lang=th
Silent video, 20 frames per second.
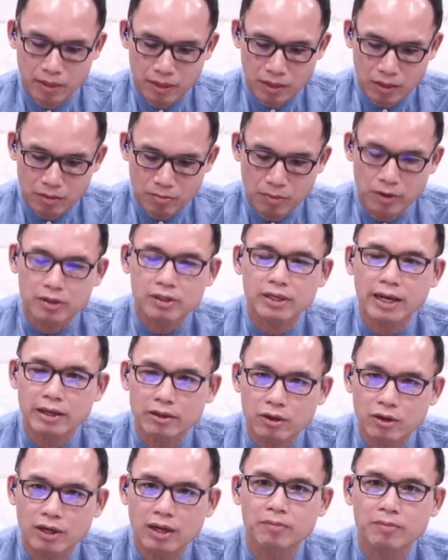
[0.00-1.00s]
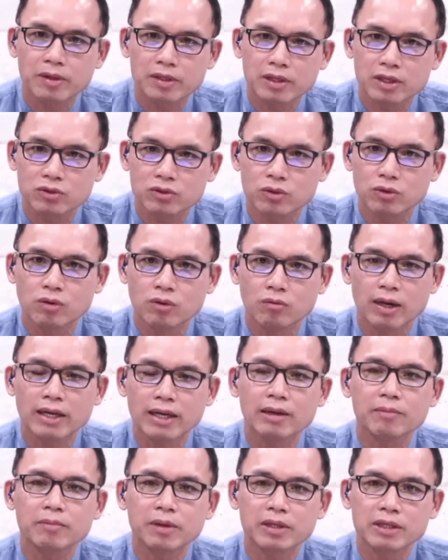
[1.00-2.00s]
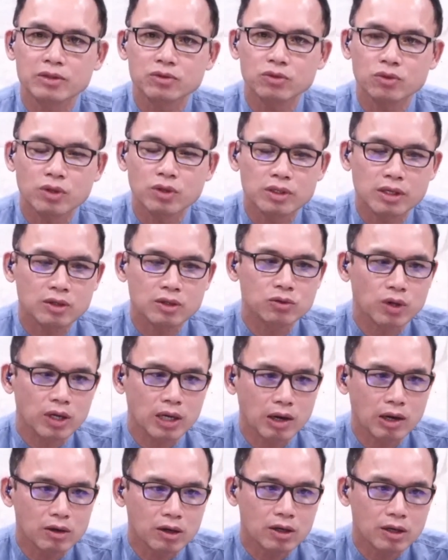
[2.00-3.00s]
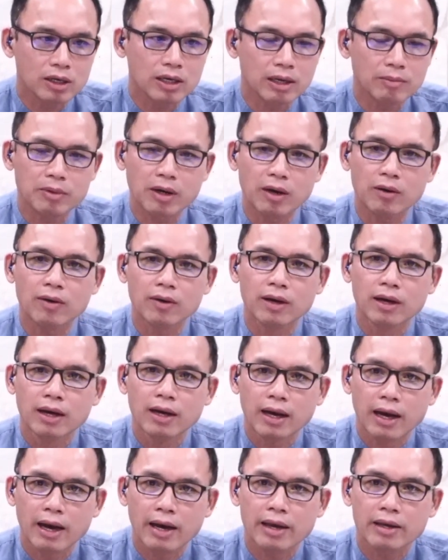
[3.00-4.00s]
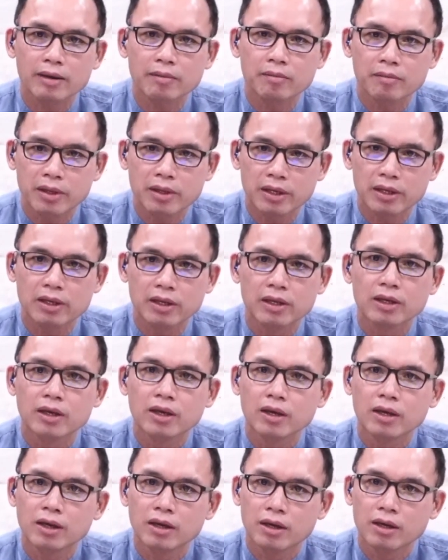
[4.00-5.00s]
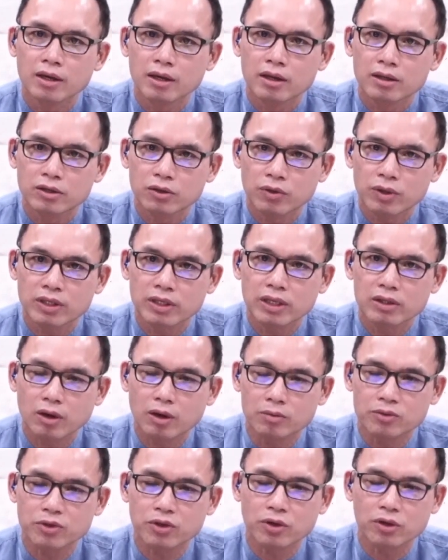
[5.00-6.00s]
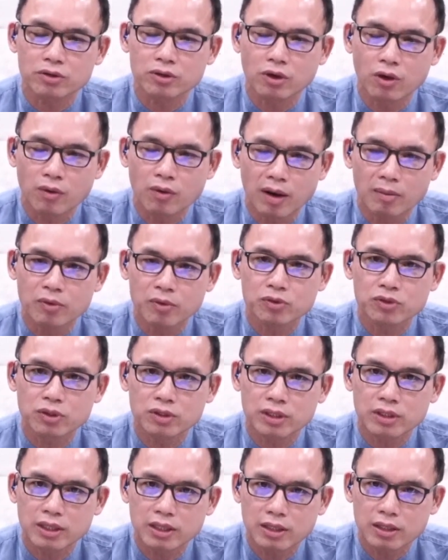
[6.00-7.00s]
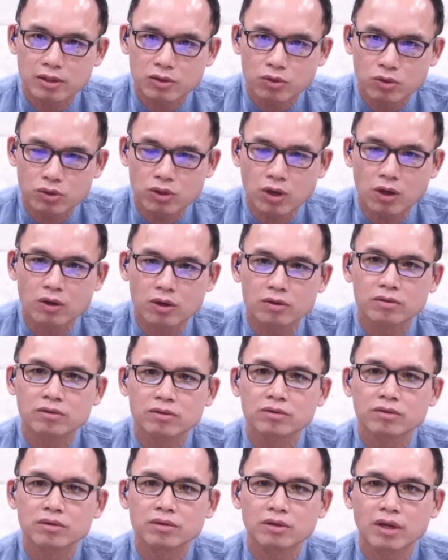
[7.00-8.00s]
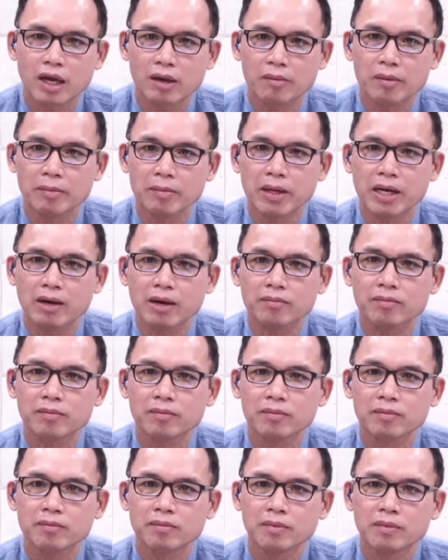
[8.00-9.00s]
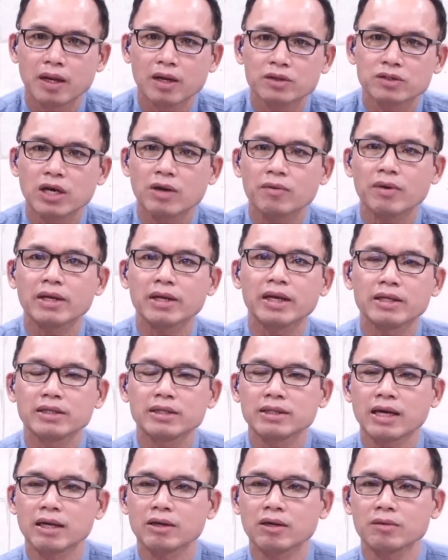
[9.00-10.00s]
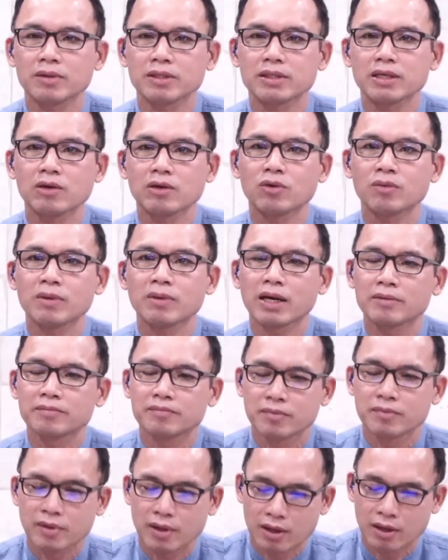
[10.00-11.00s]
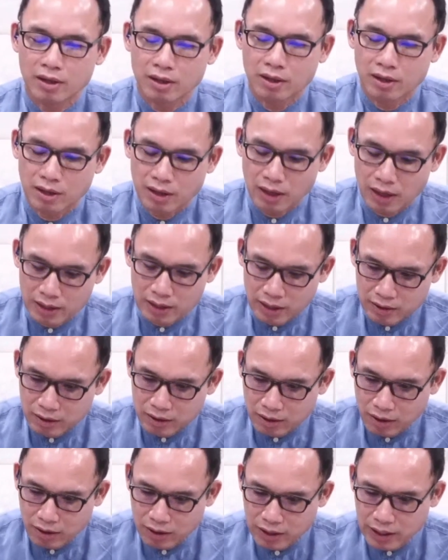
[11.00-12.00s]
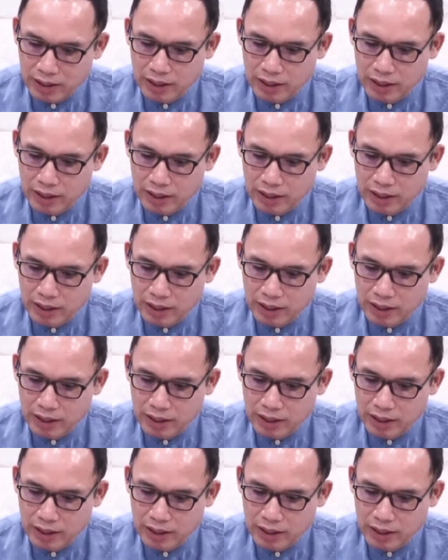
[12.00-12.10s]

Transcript: เปิดใจต้อนรับพระเยซูวันนั้นพระเยซูก็จะช่วยเขาแล้วก็นำเขาให้มีชีวิตที่ตอบสนองต่อความรู้สึกที่ถูกต้องเอเมนนะครับให้เราใช้เวลานี้ที่ฐานต่อพระเจ้าร่วมกัน อะไรคือข้อคิดอะ